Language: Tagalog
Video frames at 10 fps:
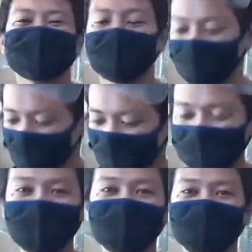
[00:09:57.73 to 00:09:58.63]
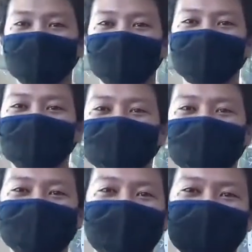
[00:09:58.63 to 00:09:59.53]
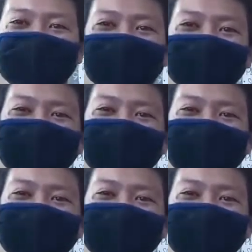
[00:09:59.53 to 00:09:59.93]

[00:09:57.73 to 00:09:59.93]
Okay, thank you for choosing Techno.